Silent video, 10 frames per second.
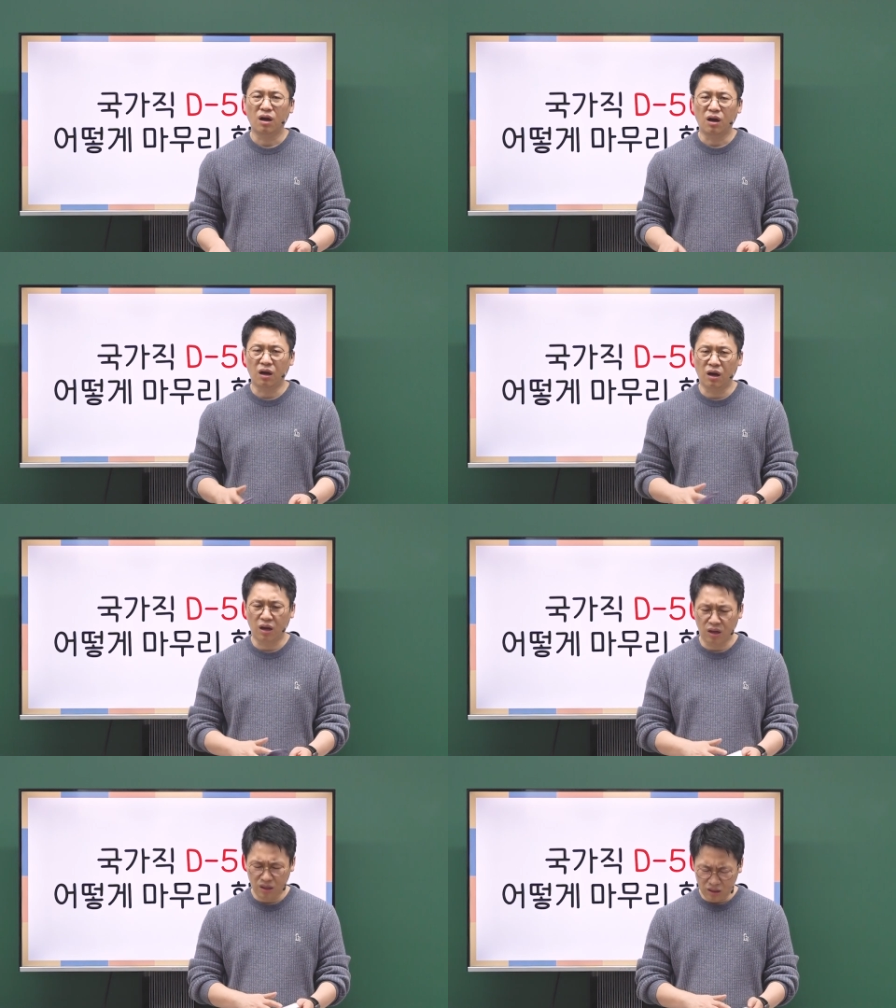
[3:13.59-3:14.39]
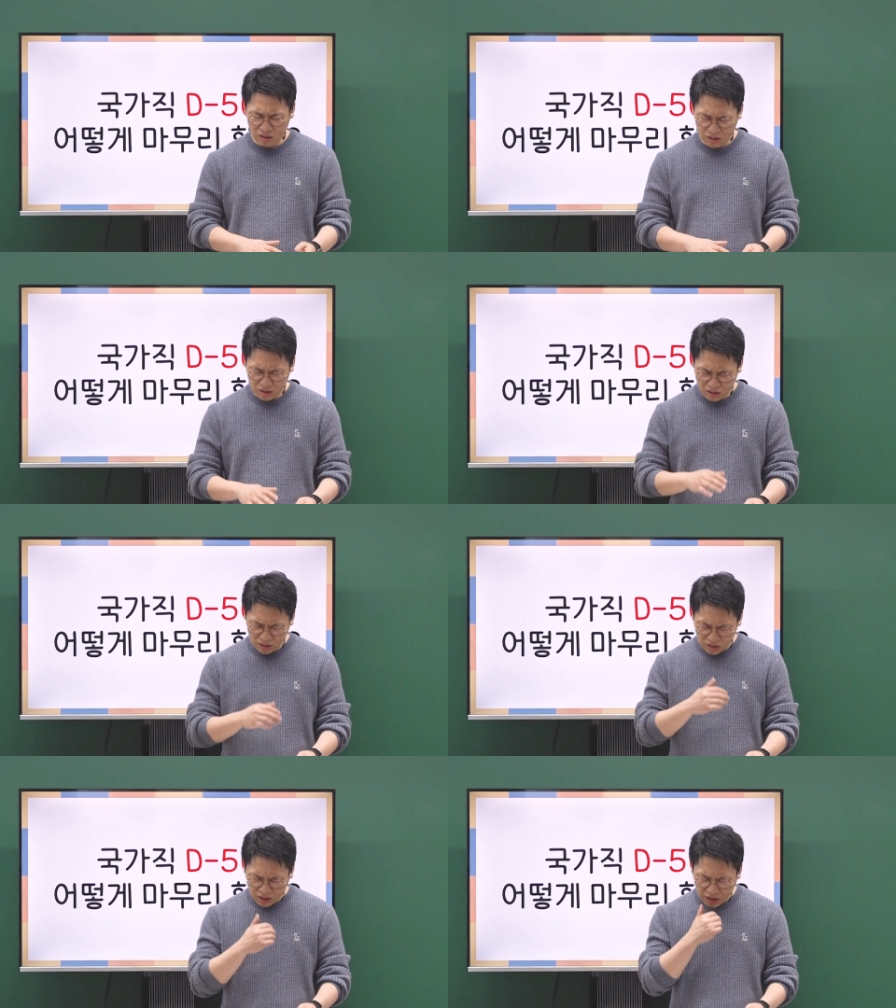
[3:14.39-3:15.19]
아,
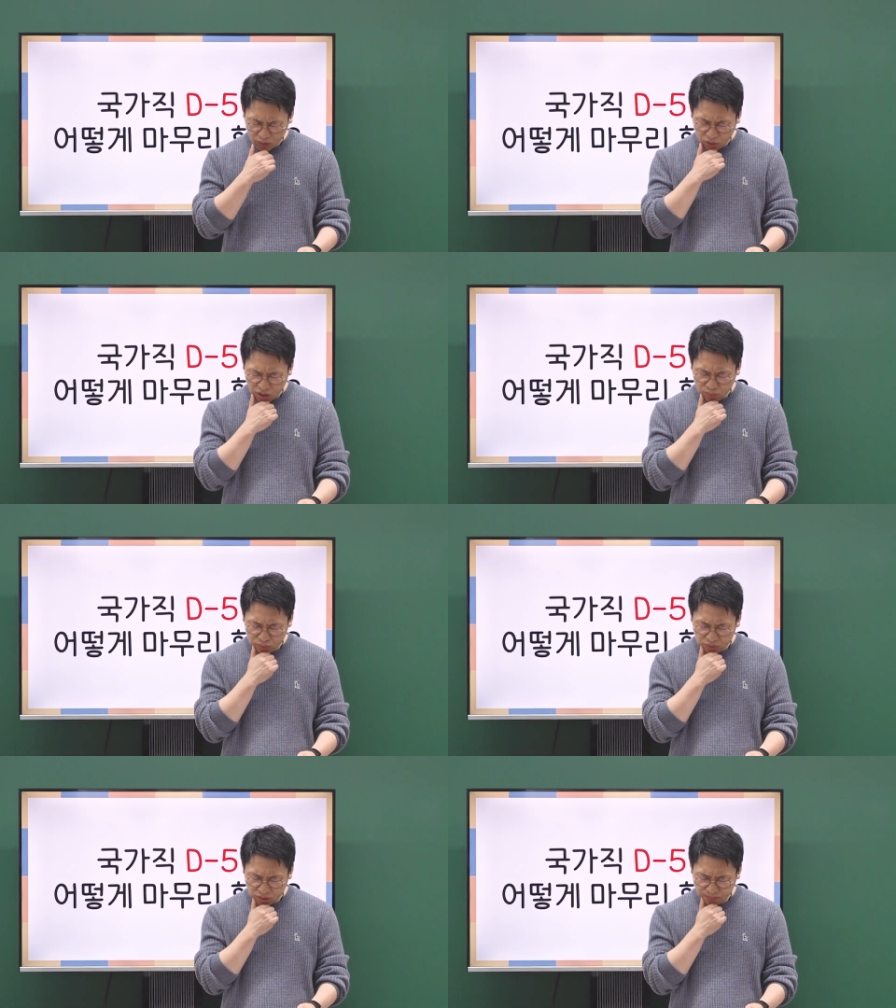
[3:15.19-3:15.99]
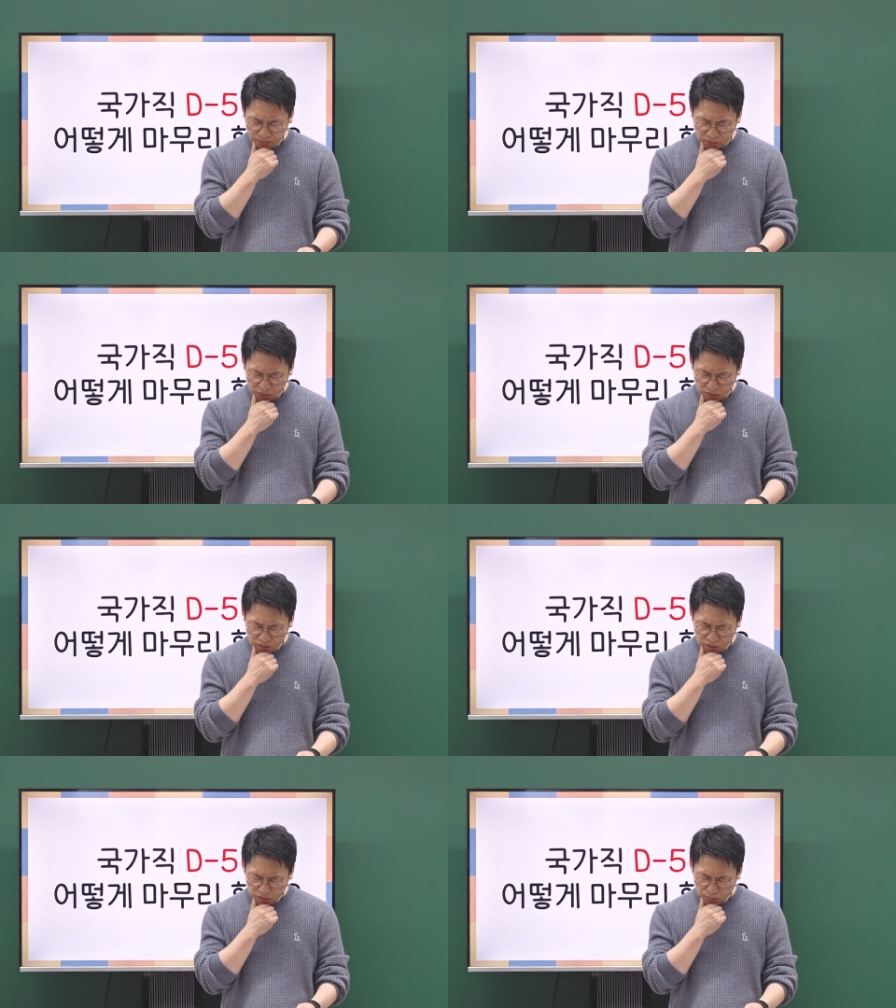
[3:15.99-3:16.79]
내가 왜 이 부분은
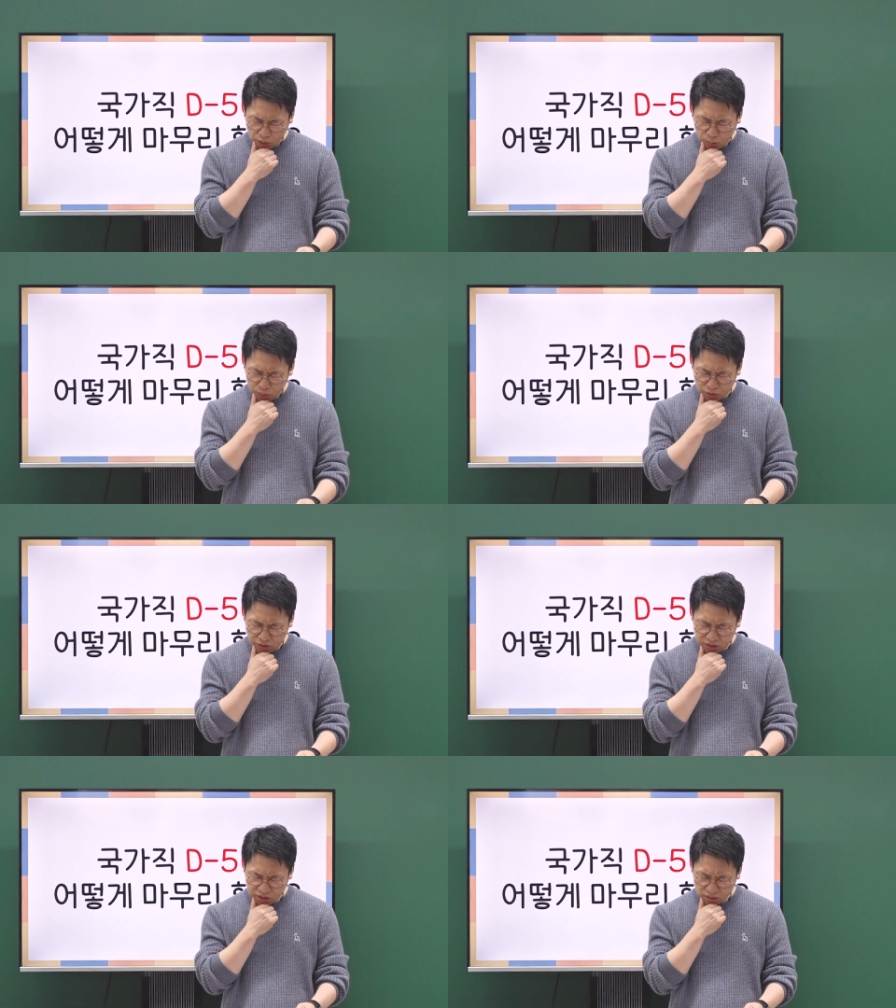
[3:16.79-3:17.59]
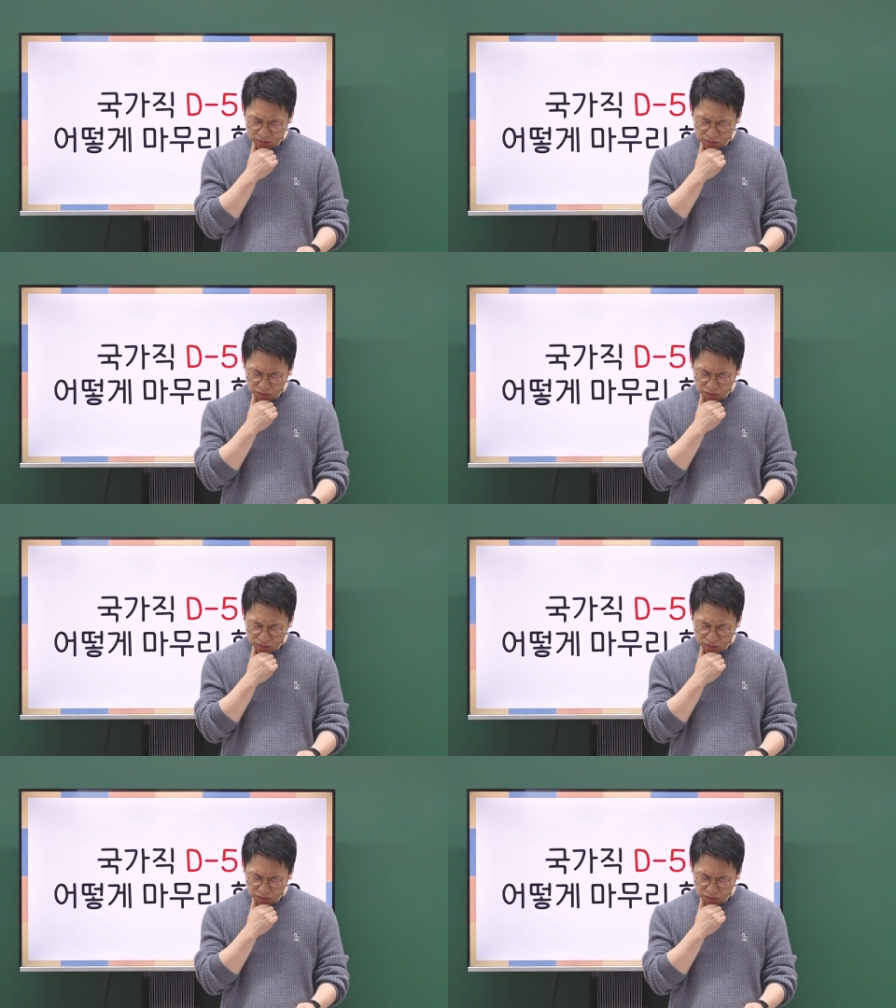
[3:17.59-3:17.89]
별표를 쳤지?